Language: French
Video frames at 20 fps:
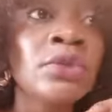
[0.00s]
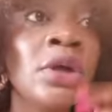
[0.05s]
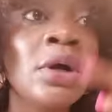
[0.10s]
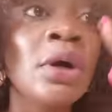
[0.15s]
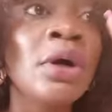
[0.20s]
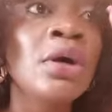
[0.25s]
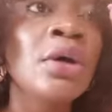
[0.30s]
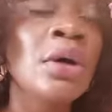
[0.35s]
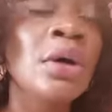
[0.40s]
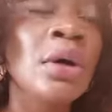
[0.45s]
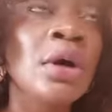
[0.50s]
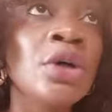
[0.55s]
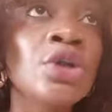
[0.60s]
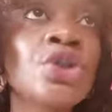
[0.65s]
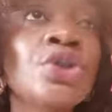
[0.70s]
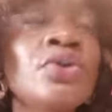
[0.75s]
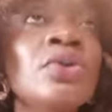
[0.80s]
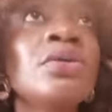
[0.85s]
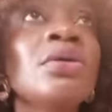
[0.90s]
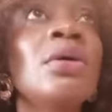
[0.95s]
en, en,
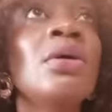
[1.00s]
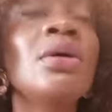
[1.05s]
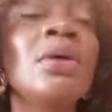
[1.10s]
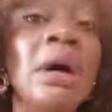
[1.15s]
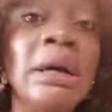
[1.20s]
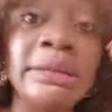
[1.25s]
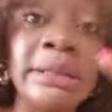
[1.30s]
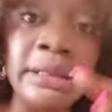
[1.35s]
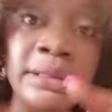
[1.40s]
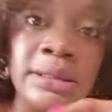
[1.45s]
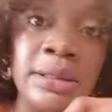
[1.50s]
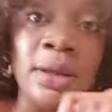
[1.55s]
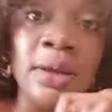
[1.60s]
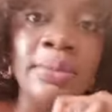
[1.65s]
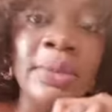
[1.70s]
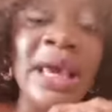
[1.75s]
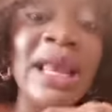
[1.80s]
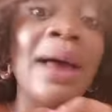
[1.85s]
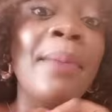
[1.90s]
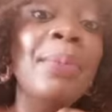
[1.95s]
chose, en
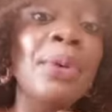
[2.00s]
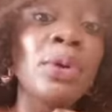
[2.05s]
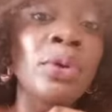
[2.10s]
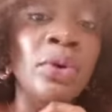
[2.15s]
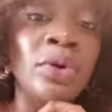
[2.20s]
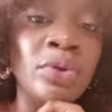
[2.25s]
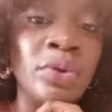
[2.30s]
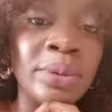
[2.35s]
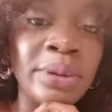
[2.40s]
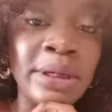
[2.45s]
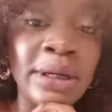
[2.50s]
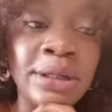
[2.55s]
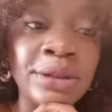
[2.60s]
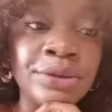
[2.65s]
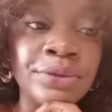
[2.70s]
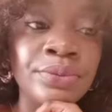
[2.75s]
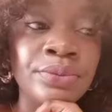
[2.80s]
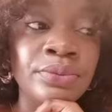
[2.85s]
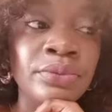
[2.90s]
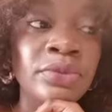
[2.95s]
décembre. Elle a pris le
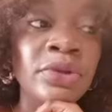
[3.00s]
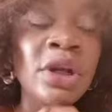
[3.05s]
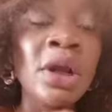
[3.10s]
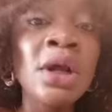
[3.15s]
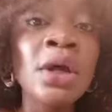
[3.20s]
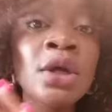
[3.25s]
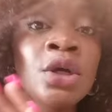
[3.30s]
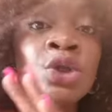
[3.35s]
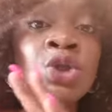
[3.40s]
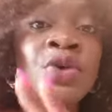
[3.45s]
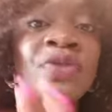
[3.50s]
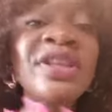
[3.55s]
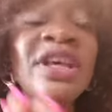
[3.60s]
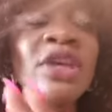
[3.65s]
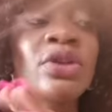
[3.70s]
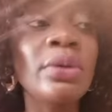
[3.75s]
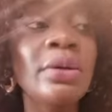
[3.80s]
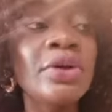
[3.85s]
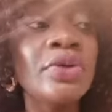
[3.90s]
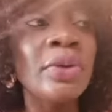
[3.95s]
réseautage. Je vous ai
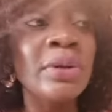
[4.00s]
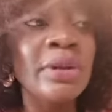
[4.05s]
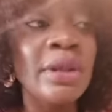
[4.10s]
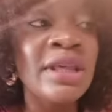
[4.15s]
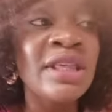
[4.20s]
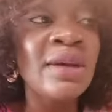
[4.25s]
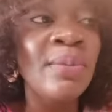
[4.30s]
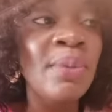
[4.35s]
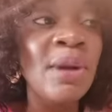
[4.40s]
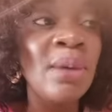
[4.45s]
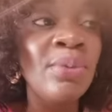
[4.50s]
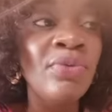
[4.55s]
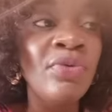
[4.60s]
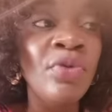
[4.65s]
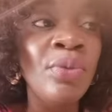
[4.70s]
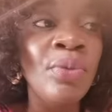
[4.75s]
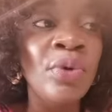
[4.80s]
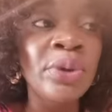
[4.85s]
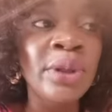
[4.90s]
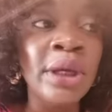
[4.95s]
donné cet exemple là pour
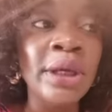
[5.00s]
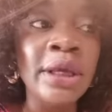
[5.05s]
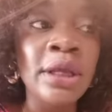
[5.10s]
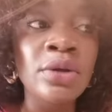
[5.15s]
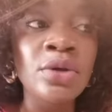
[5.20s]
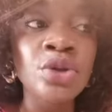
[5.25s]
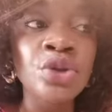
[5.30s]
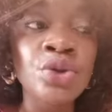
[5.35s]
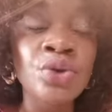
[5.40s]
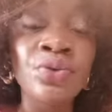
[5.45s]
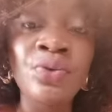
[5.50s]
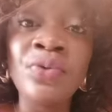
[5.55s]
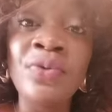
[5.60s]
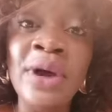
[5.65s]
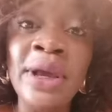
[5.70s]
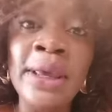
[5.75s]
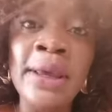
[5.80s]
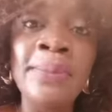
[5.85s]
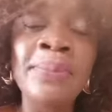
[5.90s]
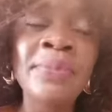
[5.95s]
vous montrer quelque chose. Vous
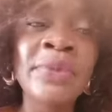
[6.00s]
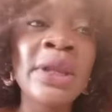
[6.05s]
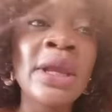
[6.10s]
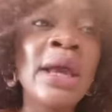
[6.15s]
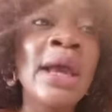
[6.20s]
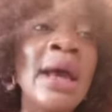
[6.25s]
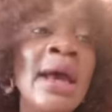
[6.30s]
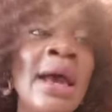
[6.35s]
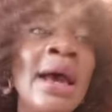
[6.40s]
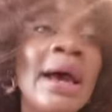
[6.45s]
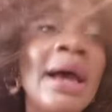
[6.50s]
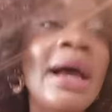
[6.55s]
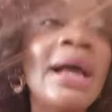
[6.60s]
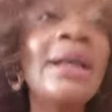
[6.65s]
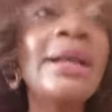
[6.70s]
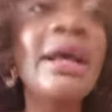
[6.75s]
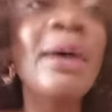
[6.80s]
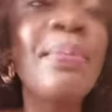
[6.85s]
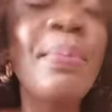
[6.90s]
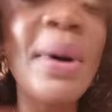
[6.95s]
voyez,
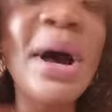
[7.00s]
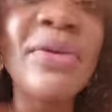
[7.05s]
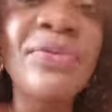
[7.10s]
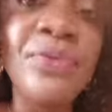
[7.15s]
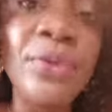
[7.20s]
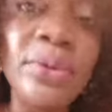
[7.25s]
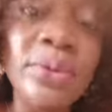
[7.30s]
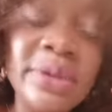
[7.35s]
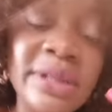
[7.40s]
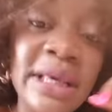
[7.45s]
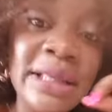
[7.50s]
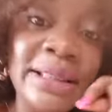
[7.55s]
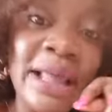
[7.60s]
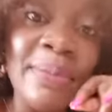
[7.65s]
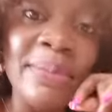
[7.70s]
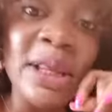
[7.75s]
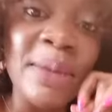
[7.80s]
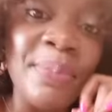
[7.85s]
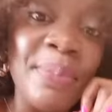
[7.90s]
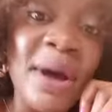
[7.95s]
elle n'est pas venue, cette
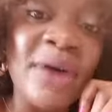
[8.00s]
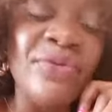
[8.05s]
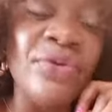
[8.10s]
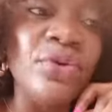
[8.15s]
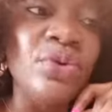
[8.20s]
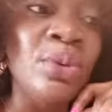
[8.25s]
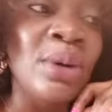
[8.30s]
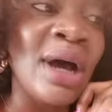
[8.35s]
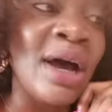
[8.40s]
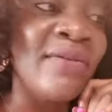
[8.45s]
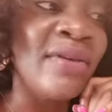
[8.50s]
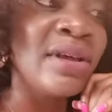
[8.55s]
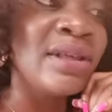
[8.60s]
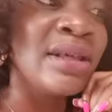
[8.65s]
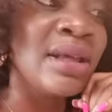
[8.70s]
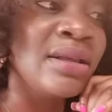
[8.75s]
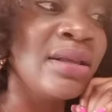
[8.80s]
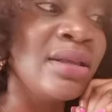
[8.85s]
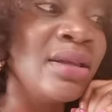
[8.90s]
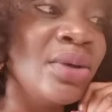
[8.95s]
dame n'est pas venue avec
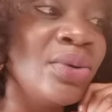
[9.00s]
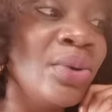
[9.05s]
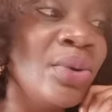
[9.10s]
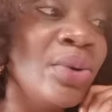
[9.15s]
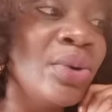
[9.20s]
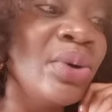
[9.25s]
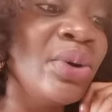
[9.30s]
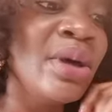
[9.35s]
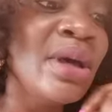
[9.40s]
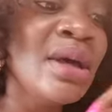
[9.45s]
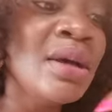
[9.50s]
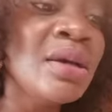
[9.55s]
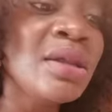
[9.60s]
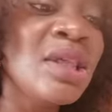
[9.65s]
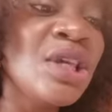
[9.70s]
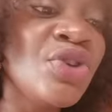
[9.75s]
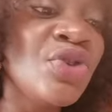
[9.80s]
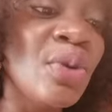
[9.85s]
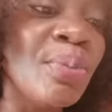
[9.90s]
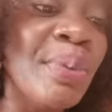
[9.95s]
cette idée de
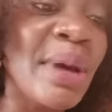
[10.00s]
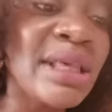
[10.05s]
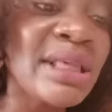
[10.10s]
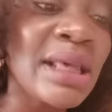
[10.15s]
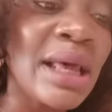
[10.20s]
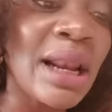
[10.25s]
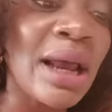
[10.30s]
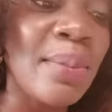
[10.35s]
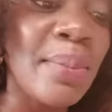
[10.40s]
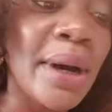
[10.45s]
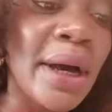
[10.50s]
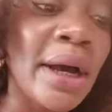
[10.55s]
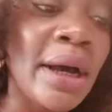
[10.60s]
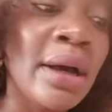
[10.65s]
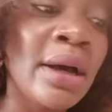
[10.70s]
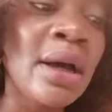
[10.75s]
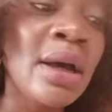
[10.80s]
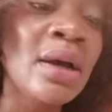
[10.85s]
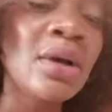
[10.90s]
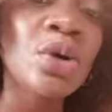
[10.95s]
si je paye ça
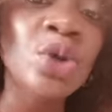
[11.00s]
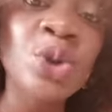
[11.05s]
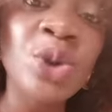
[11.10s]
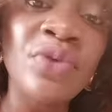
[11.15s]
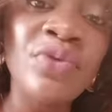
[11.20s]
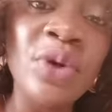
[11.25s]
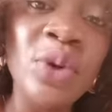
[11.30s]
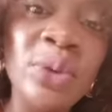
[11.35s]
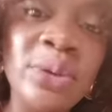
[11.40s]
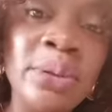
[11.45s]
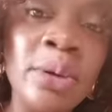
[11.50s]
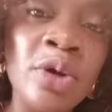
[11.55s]
là-bas, quand j'envoie le